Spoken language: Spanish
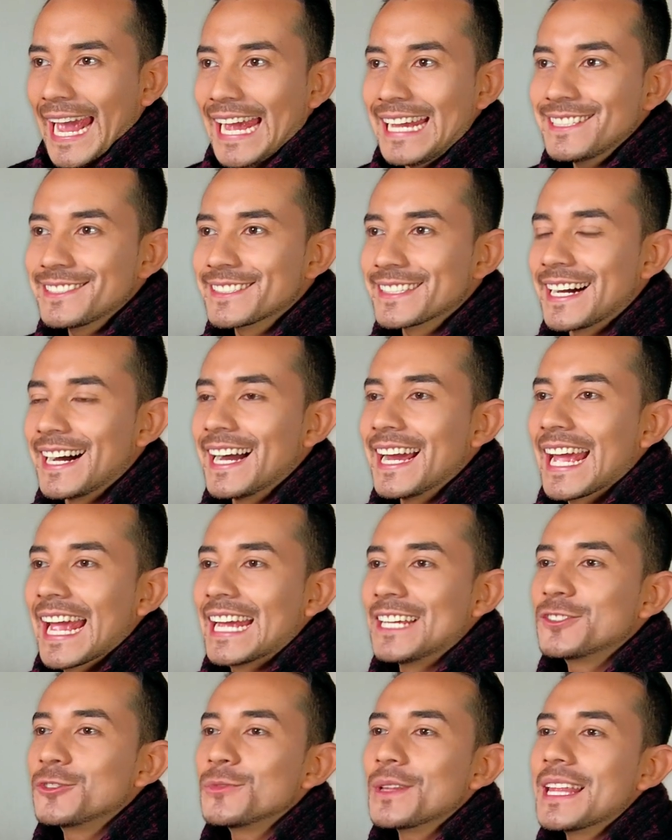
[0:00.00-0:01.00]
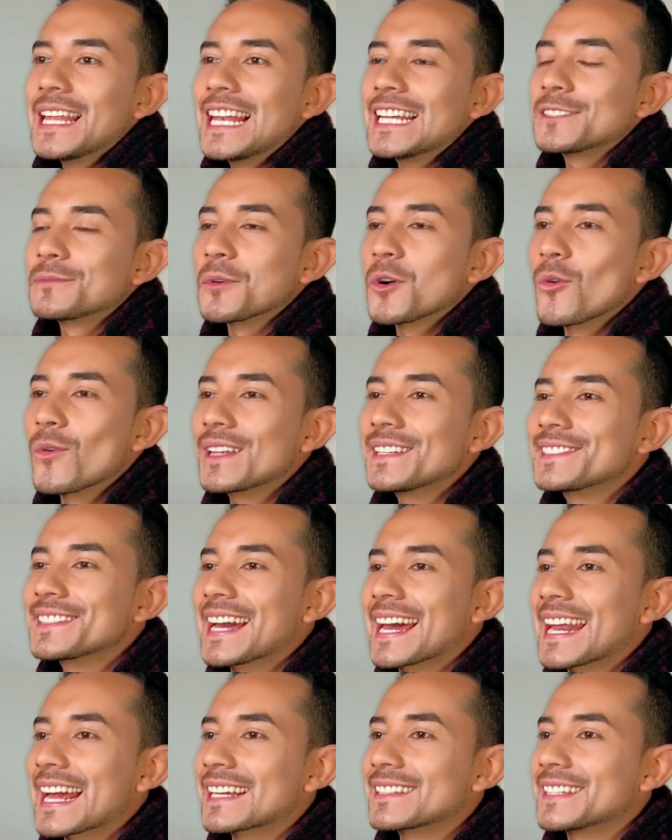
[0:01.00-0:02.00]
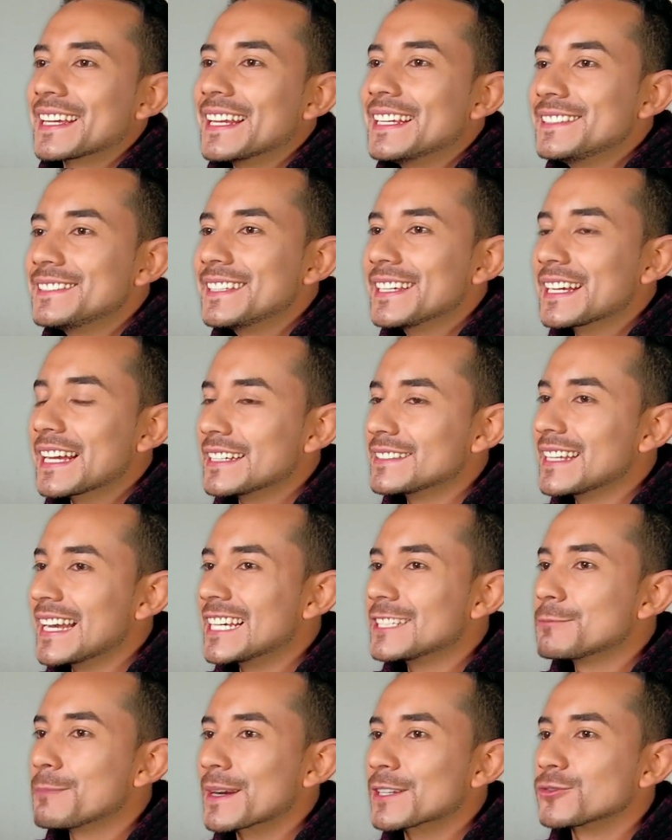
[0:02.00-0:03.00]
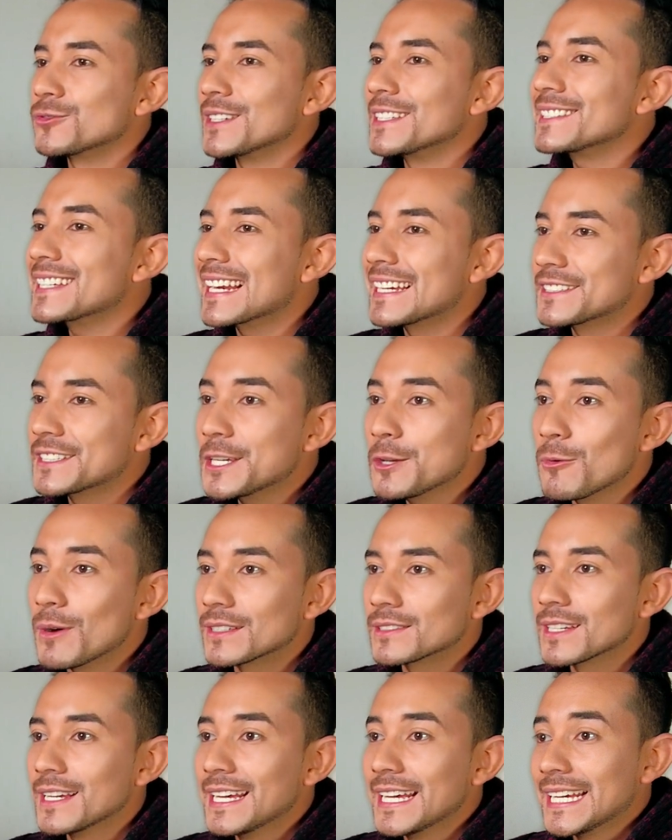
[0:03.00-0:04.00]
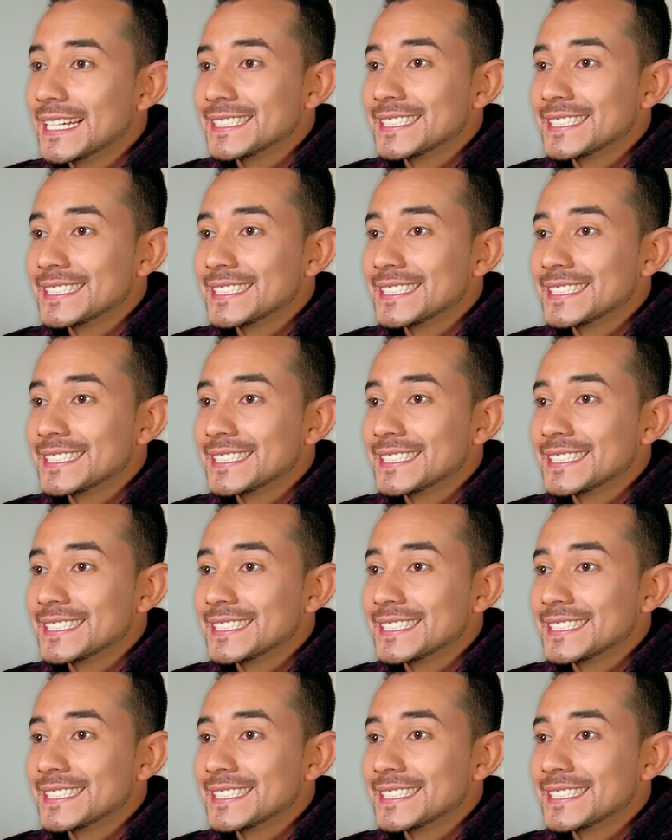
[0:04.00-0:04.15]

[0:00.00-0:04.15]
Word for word: Esta es una de las mejores características de las personas creativas,